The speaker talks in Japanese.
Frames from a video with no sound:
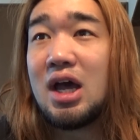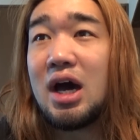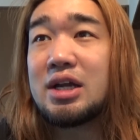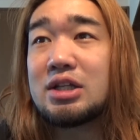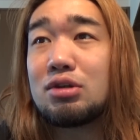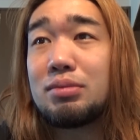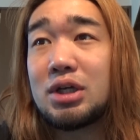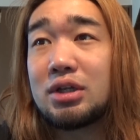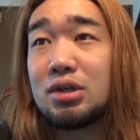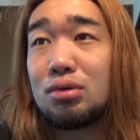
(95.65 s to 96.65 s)
あなたを見
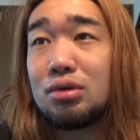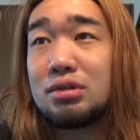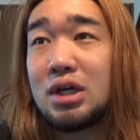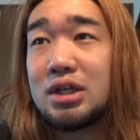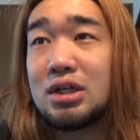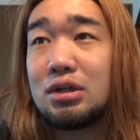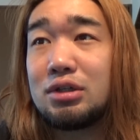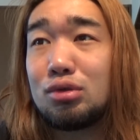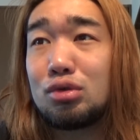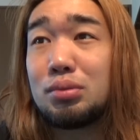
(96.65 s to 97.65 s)
かけてこの人はヒカル
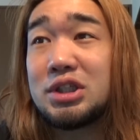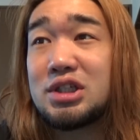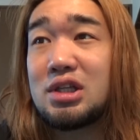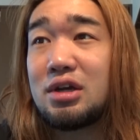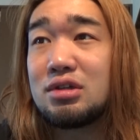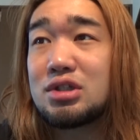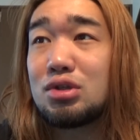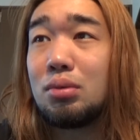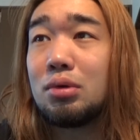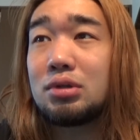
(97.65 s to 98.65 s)
と友達になる。
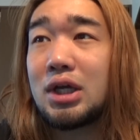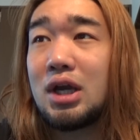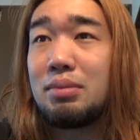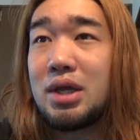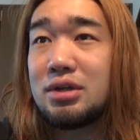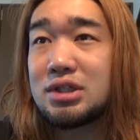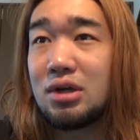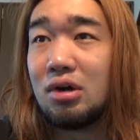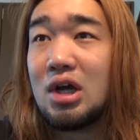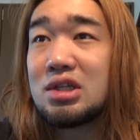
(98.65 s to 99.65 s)
そう思ったからメールしたの。